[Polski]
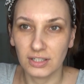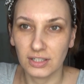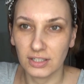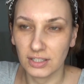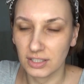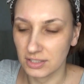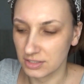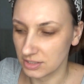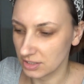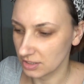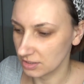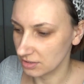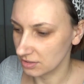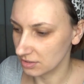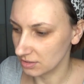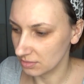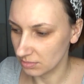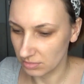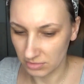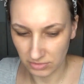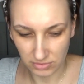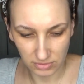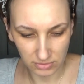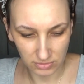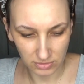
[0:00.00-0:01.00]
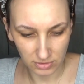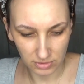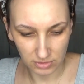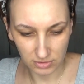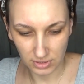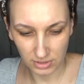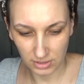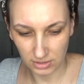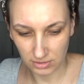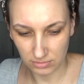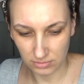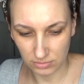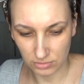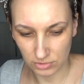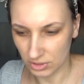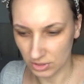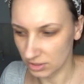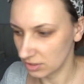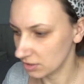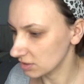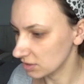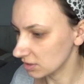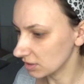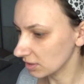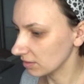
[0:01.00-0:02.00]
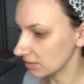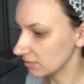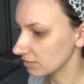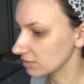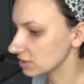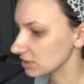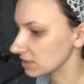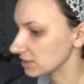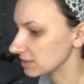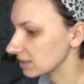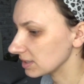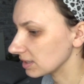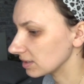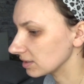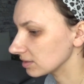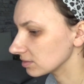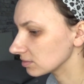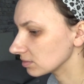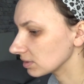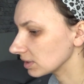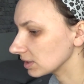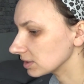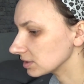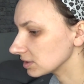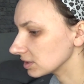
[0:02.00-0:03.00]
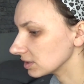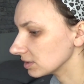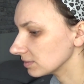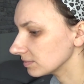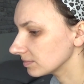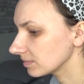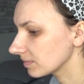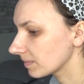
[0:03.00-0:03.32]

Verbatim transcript: Ale czat, te brwi wyglądają już jakieś takie wyczesane, słuchajcie.